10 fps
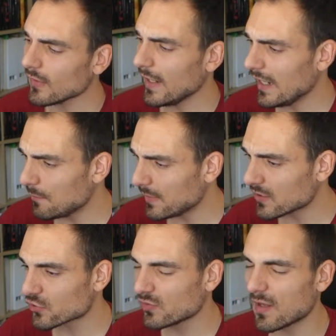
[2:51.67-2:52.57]
en el
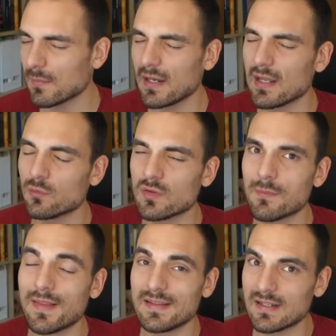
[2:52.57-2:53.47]
pienso también hay un
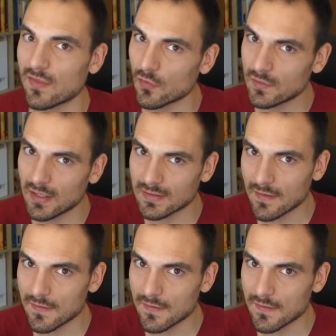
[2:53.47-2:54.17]
tema de inyección directa